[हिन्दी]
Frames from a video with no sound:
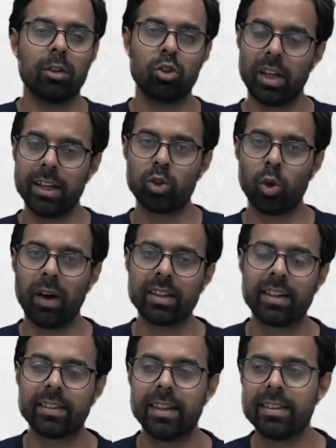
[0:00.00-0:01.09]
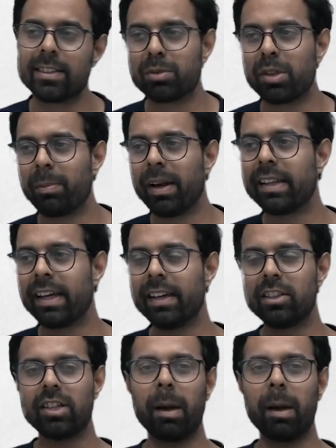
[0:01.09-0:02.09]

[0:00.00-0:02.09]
तो चलिए शुरुआत करते हैं सबसे पहले देखिए